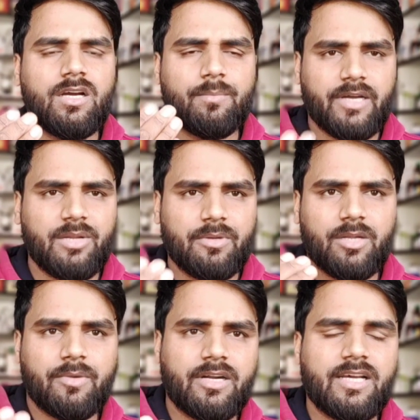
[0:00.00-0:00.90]
पानी में
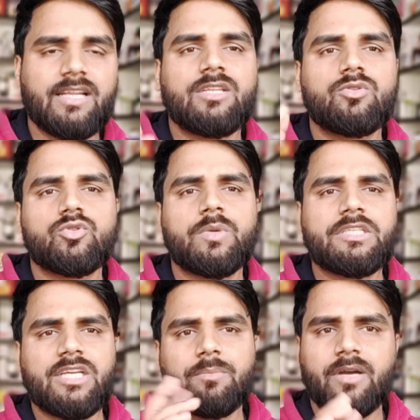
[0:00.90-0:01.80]
नमक डाल के सुबह
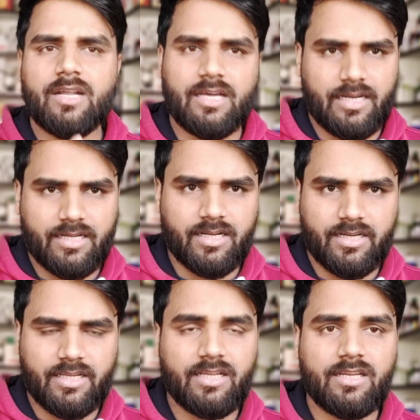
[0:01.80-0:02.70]
शाम गरारे
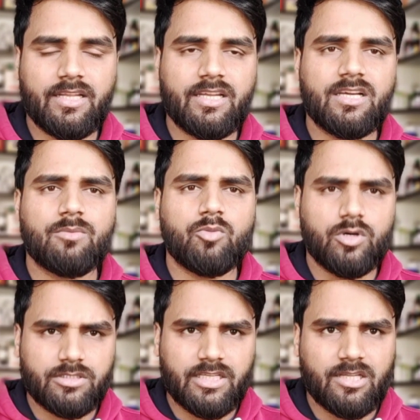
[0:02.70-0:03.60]
करने हैं लेकिन अगर
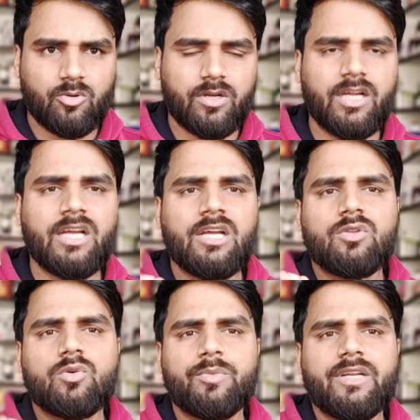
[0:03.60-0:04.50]
बहुत ज़्यादा हो गए
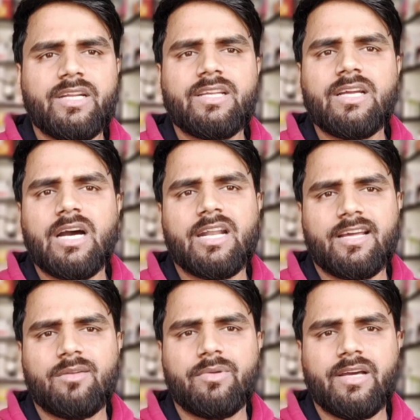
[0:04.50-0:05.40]
तो बिटाडिन
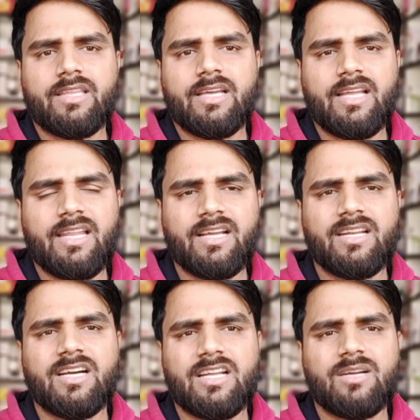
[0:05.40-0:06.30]
गारगल भी आता है लेकिन
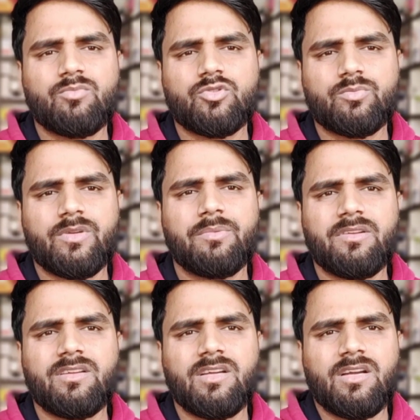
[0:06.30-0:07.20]
अगर आप उसमें
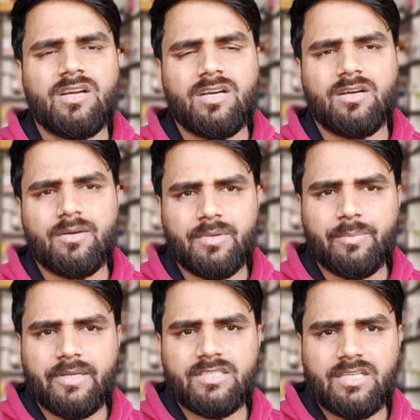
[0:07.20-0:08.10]
भी अपना
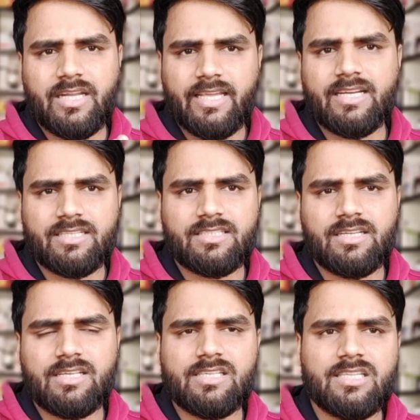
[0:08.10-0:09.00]
पैसा नहीं खर्च
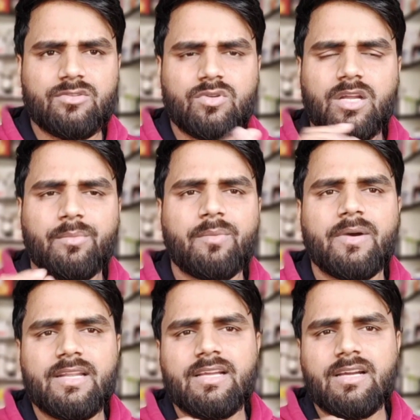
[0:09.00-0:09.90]
करना चाहते तो नमक
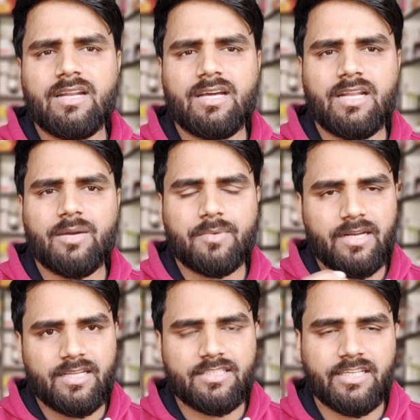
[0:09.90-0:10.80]
पानी के गरारे आप कर
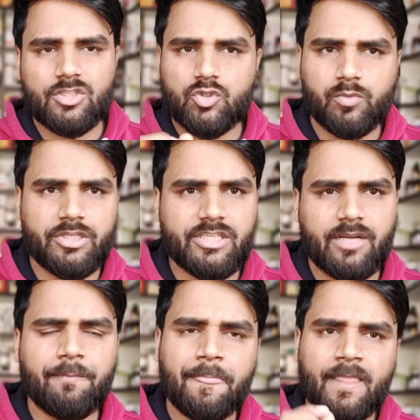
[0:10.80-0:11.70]
लीजिएगा सुबह
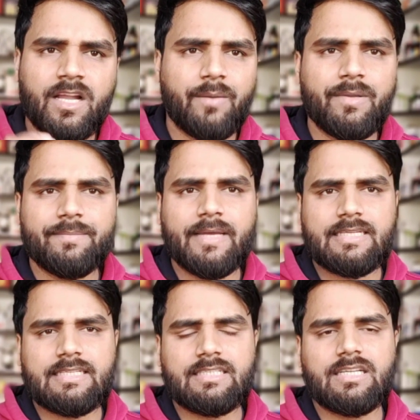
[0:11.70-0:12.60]
शाम काफ़ी
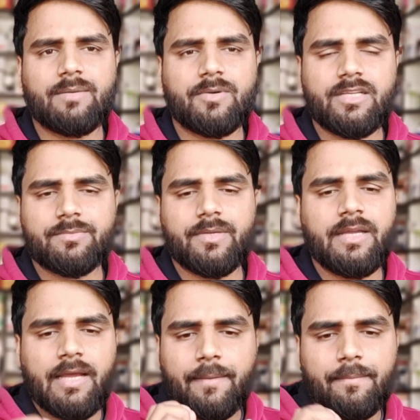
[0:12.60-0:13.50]
बेस्ट रिजल्ट आपका इसमें
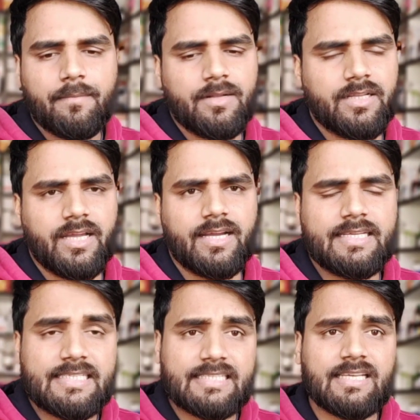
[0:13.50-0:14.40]
मिल जाएगा
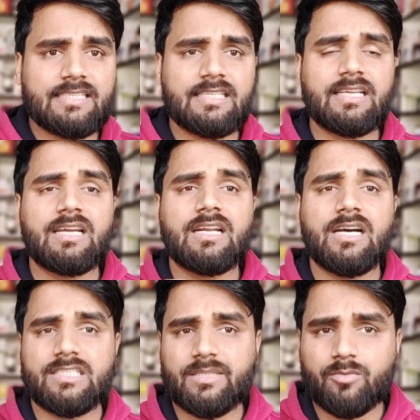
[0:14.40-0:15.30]
इसके साथ साथ अगर
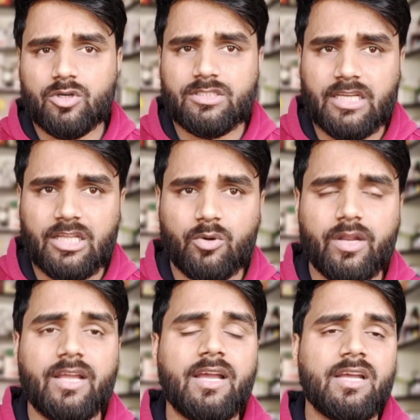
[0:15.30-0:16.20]
खांसी बहुत ज़्यादा हो
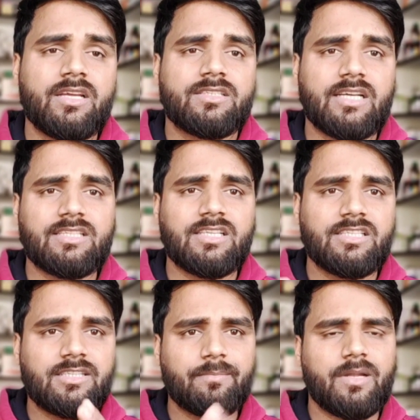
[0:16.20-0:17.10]
रही है साथ ही साथ
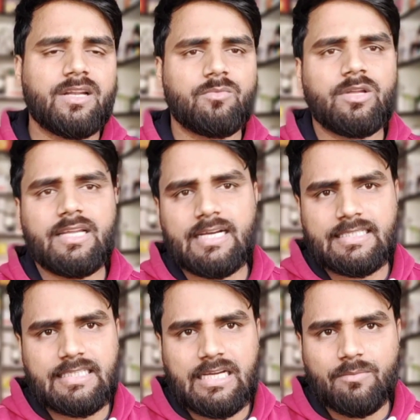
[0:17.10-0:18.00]
जैसे बलगम वाली
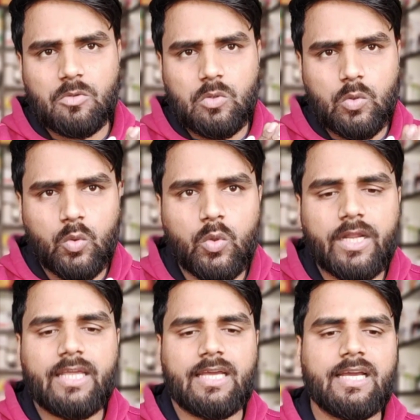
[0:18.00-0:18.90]
खांसी आपको हो
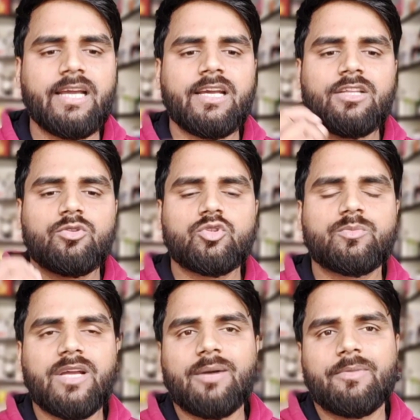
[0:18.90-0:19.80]
रही है तो
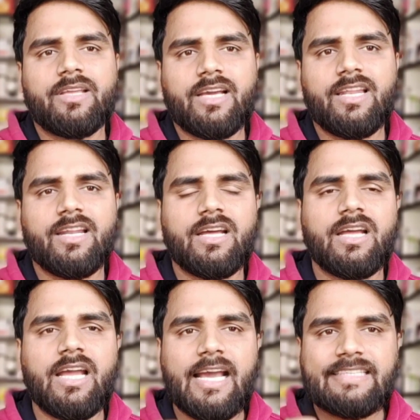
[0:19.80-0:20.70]
उसमें आपने क्या लेना
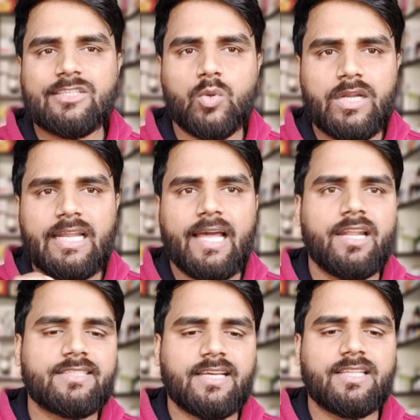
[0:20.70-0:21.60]
है एस्कोरिल
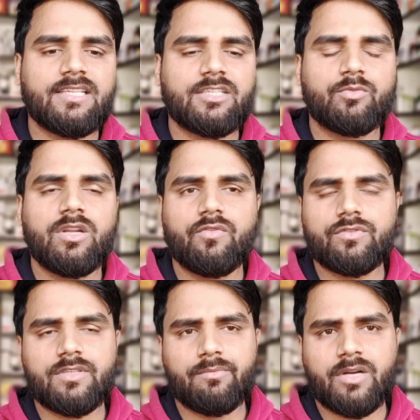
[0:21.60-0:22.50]
एलएस आता है जिसमें
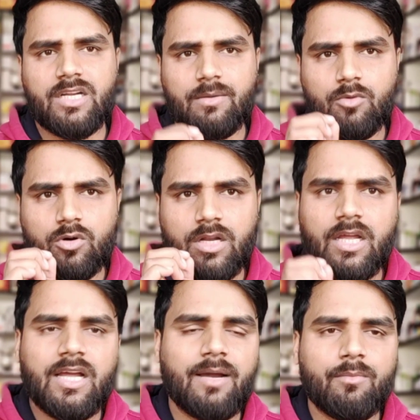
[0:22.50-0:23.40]
लिवोसिल्पटामोल
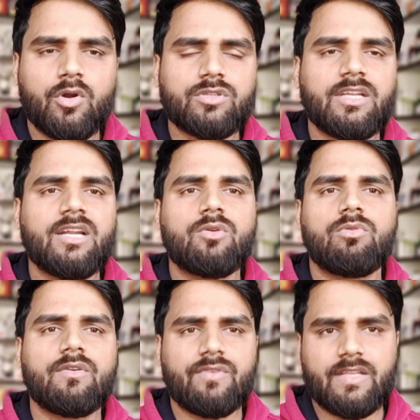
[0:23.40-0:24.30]
एम्ब्रोक्सल एंड
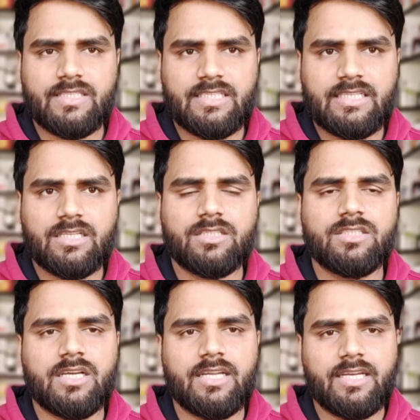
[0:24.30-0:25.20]
गोवा फैंसिन
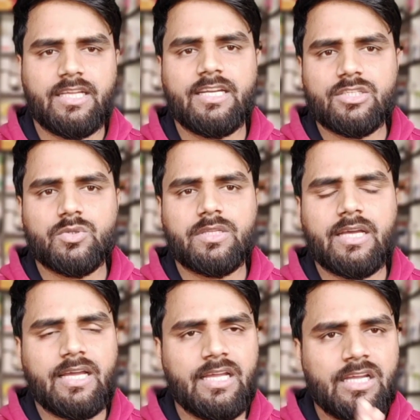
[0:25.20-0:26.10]
जो इन्ग्रीडियंट्स होता
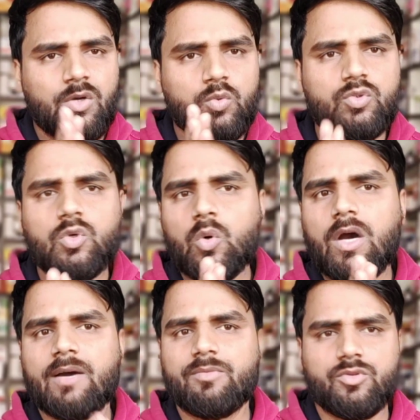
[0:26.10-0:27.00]
है उसको
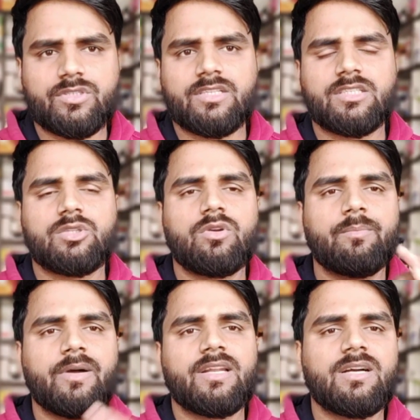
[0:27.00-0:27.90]
आप यूज़ कर सकते हो ये
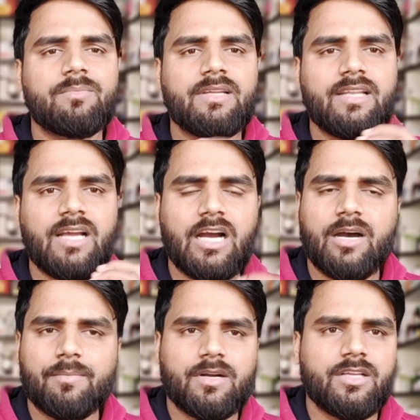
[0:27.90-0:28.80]
बलगम के लिए
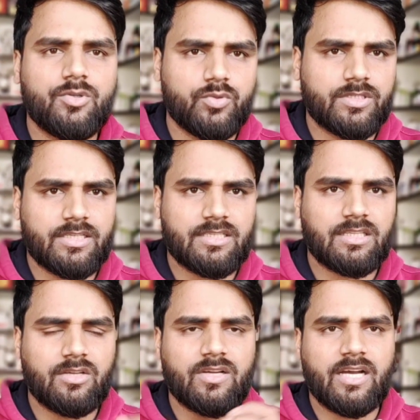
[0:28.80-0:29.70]
आपका यूज़ कर
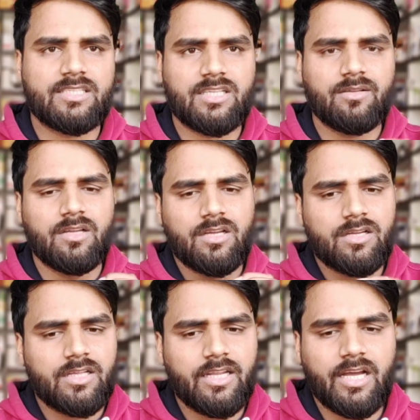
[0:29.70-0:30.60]
सकते हो खांसी
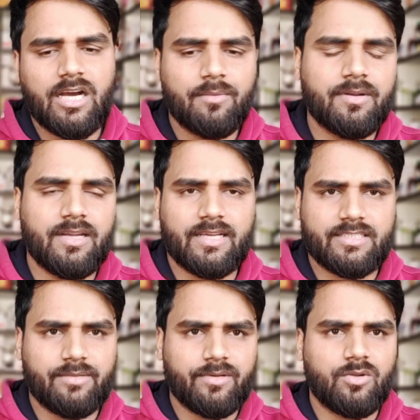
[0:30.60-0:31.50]
के लिए आप रिलैक्स
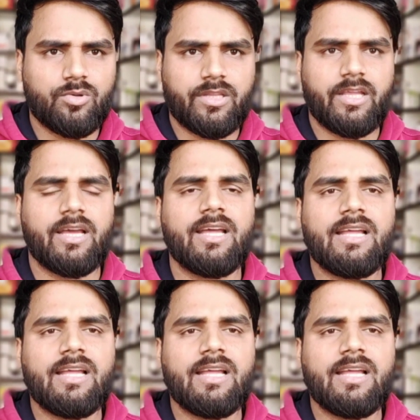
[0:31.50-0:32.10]
लेवल होती है